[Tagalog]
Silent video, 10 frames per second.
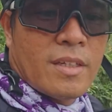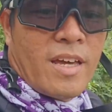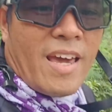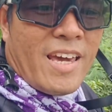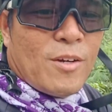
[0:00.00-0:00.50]

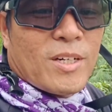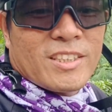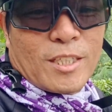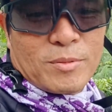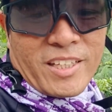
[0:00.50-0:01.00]
Hey,
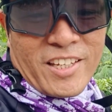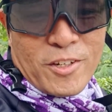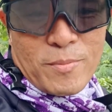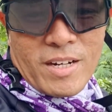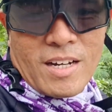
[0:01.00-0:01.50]
what's up sa
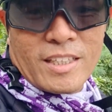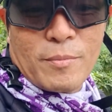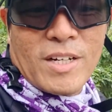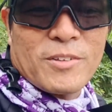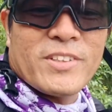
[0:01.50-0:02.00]
inyo mga ate
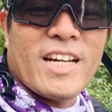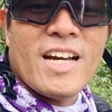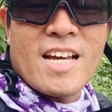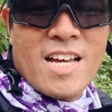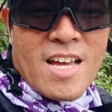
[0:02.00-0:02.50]
mga kuya?
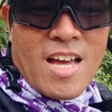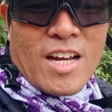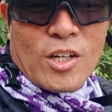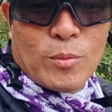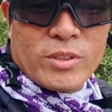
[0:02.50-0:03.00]

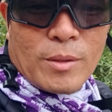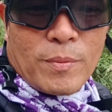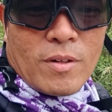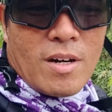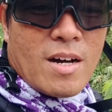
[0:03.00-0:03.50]
Kumusta
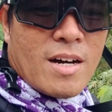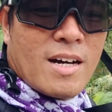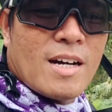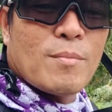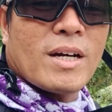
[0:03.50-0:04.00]
po?
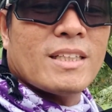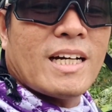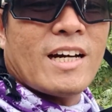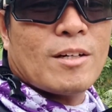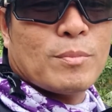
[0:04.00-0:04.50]
Uh, magandang
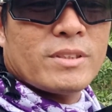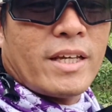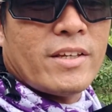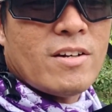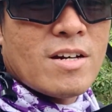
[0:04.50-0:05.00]
araw po sa
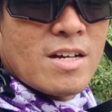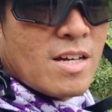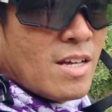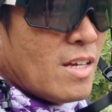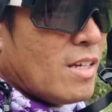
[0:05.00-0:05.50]
inyo.
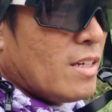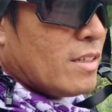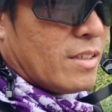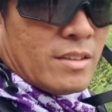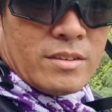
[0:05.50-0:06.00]

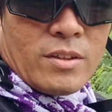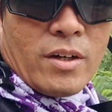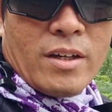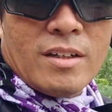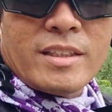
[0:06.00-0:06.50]
So
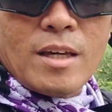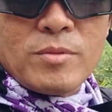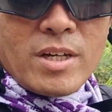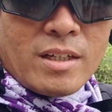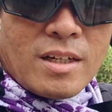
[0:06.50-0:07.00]
ngayon time
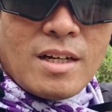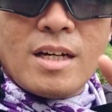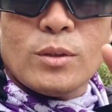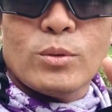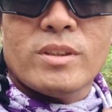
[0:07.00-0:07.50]
check
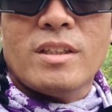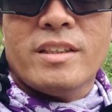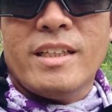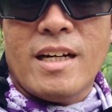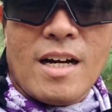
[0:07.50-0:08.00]
uh, ah,
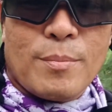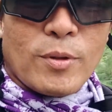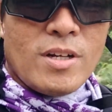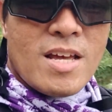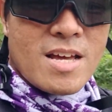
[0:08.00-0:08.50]
2:30 ng
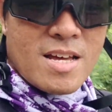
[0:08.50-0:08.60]
hapon.